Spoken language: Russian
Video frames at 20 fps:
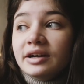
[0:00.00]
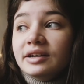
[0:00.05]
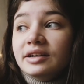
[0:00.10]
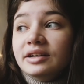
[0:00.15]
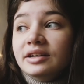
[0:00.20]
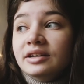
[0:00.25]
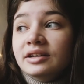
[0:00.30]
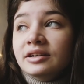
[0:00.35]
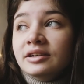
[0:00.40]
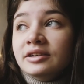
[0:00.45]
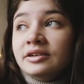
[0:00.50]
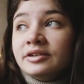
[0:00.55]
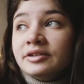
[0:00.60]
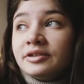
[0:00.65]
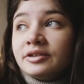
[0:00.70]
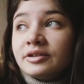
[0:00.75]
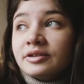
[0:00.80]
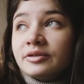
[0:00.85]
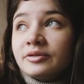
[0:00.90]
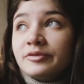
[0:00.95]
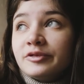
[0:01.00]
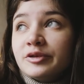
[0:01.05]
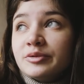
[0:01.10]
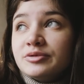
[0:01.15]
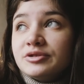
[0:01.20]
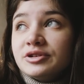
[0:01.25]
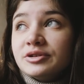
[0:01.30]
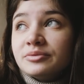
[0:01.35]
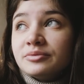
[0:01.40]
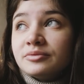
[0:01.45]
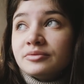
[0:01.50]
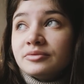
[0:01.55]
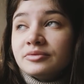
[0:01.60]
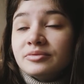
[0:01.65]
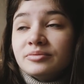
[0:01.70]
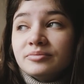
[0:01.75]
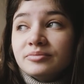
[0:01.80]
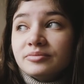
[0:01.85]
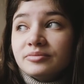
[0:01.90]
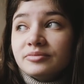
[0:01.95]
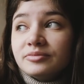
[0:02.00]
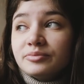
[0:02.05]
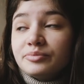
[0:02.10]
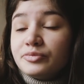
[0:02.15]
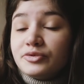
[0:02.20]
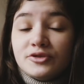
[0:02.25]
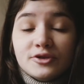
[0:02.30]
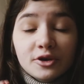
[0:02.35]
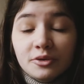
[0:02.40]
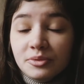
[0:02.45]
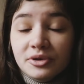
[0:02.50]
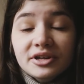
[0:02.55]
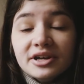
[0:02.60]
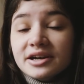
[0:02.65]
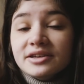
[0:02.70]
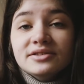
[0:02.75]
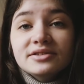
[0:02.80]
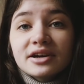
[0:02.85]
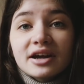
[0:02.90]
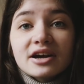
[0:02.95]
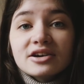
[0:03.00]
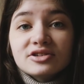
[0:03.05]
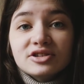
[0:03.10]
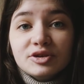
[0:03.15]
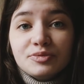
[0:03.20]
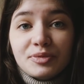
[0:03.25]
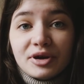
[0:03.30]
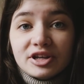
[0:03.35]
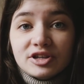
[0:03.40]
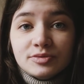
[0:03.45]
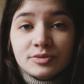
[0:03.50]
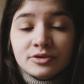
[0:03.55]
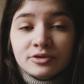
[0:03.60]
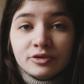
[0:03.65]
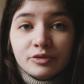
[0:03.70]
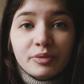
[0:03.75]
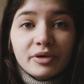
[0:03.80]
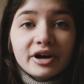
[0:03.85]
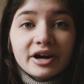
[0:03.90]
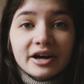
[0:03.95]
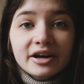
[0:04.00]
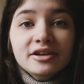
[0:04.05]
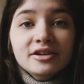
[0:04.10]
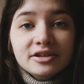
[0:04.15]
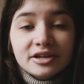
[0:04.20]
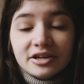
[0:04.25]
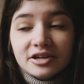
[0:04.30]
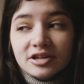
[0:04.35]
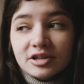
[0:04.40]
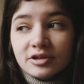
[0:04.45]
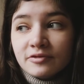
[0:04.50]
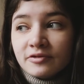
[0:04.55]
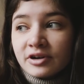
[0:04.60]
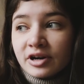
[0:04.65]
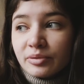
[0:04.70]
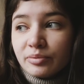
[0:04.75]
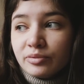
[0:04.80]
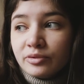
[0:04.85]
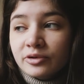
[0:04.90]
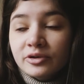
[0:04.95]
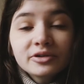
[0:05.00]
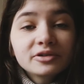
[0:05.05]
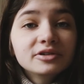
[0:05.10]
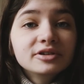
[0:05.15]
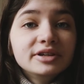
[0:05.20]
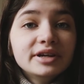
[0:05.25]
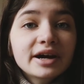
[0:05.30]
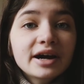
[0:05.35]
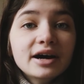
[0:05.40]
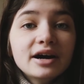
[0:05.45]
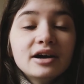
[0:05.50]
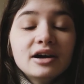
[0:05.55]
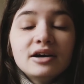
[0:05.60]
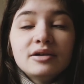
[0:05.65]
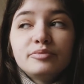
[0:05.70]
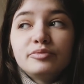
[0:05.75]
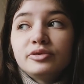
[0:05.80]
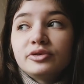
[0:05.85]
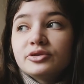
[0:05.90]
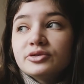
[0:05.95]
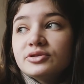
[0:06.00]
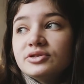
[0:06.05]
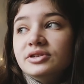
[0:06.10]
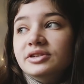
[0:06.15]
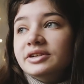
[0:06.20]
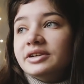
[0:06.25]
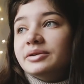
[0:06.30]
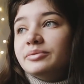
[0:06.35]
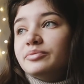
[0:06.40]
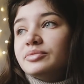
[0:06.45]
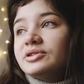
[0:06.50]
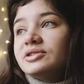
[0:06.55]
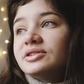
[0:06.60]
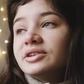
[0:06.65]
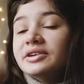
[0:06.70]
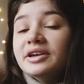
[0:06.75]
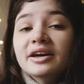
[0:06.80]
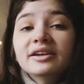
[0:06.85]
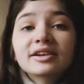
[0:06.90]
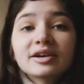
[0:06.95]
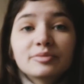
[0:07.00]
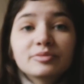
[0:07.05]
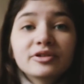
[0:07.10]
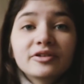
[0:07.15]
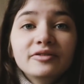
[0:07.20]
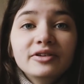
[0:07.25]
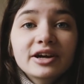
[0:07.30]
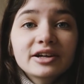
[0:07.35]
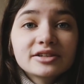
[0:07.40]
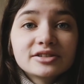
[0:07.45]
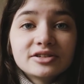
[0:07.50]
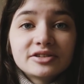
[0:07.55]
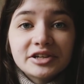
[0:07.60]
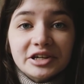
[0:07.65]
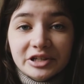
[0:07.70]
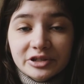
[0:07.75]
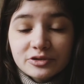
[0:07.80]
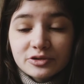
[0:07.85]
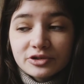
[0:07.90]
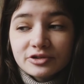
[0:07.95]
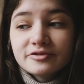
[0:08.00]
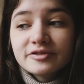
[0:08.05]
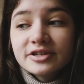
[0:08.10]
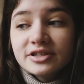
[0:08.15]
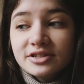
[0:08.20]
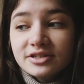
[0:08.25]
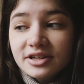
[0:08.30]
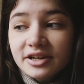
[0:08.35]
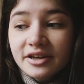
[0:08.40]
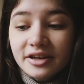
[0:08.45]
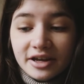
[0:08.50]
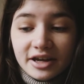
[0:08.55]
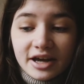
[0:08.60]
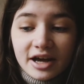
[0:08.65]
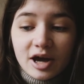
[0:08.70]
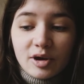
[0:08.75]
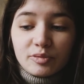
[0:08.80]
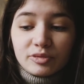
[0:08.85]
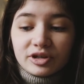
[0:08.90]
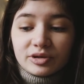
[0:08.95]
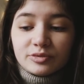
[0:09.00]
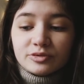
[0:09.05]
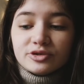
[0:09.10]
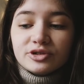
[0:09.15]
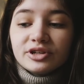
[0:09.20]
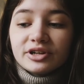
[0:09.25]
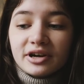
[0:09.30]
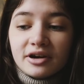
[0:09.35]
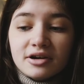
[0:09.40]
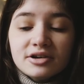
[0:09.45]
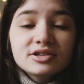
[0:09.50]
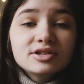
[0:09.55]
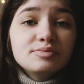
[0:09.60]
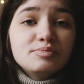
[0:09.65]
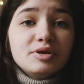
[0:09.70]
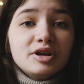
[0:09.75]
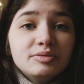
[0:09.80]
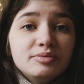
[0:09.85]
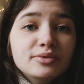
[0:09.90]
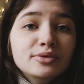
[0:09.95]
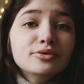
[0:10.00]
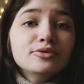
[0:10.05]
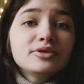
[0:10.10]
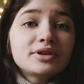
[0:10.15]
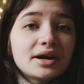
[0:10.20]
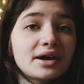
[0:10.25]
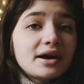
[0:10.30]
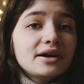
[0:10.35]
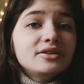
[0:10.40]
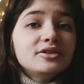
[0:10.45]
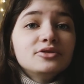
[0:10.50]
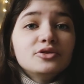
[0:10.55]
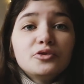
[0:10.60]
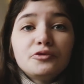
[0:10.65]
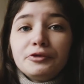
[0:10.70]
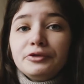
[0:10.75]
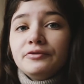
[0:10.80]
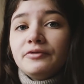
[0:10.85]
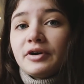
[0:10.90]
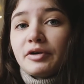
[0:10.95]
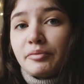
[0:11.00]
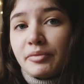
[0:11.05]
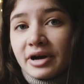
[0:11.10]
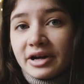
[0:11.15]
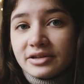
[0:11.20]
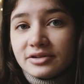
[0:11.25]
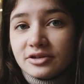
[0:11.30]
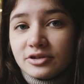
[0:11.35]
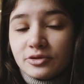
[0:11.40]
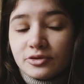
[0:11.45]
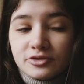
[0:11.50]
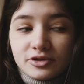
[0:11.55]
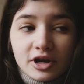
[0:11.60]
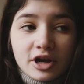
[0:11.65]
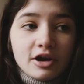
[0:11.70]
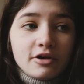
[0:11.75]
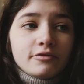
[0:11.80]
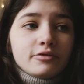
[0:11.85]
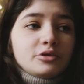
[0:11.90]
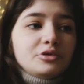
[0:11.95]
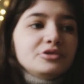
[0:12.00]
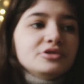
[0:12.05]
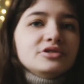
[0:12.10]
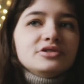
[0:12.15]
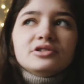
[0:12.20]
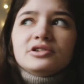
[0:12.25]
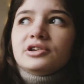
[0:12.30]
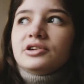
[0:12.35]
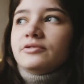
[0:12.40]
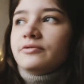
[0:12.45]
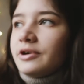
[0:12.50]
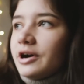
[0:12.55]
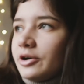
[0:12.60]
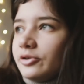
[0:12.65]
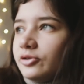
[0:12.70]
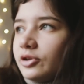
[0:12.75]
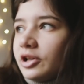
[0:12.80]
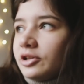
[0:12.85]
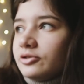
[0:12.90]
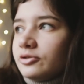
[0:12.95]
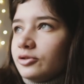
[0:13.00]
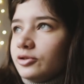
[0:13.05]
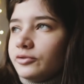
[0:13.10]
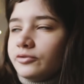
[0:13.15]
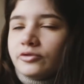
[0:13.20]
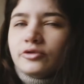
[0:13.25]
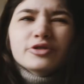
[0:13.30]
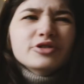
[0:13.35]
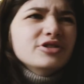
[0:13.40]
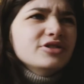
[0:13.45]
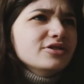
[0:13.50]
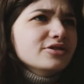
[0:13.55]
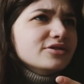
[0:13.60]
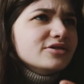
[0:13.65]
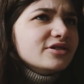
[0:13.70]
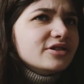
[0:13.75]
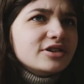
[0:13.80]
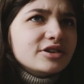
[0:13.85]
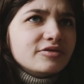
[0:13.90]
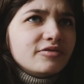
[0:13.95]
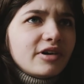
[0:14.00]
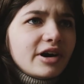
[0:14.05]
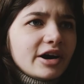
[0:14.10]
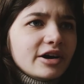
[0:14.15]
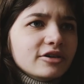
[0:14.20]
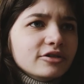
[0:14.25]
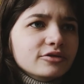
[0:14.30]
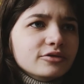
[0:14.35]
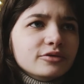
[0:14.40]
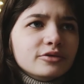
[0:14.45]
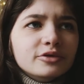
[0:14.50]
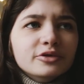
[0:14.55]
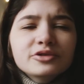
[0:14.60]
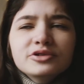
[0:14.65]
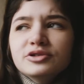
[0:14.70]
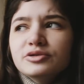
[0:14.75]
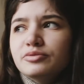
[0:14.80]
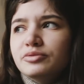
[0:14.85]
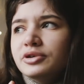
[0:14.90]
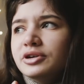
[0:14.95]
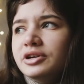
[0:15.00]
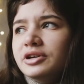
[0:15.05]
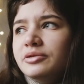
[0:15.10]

и, в общем, все меняется каждые пять минут. Пока я ехала в аэропорт, я просто постоянно обновляла страницу новостей, потому что каждые пять минут какая-то новая информация, то есть вроде закрывают Англию, вроде не закрывают, вроде бы